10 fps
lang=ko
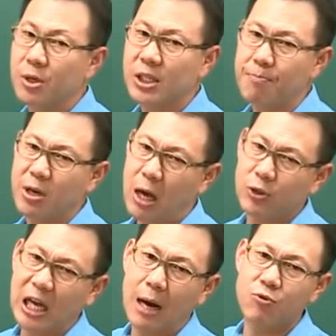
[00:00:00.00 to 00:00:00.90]
뭐
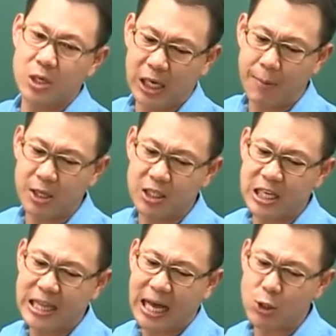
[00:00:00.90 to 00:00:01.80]
3번하고 4, 4번은
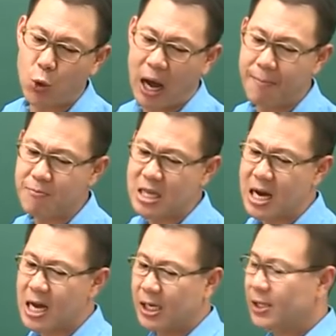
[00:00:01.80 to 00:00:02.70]
이제 난이도 합니다.